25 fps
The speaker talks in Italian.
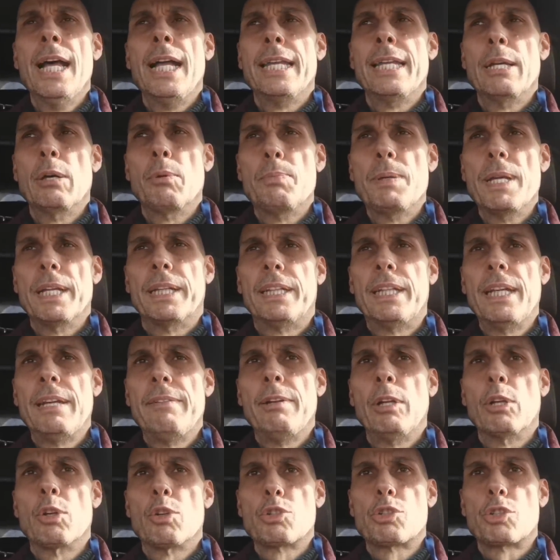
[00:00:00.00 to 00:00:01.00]
gli
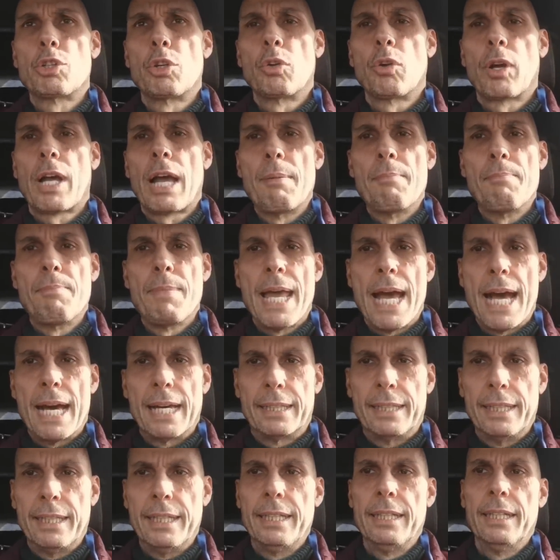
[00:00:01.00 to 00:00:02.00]
obiettivi non sono
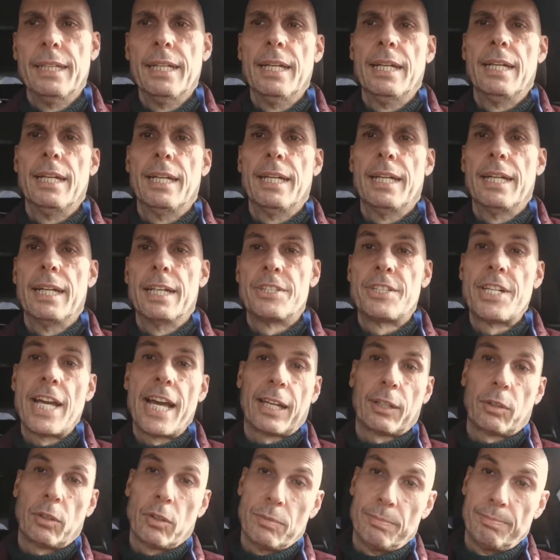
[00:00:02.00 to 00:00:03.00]
cambiati, eh,
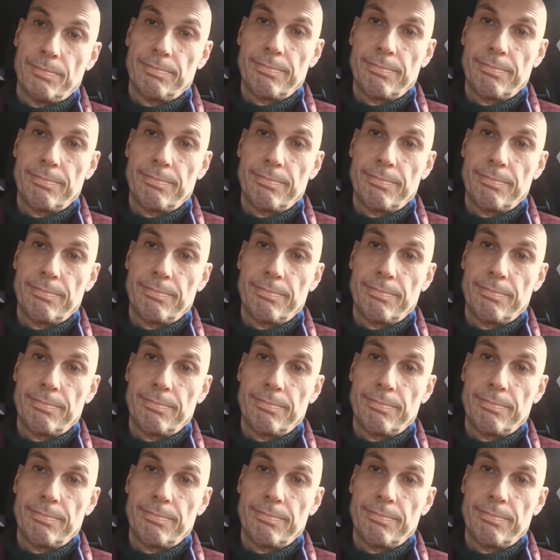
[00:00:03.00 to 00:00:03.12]
certo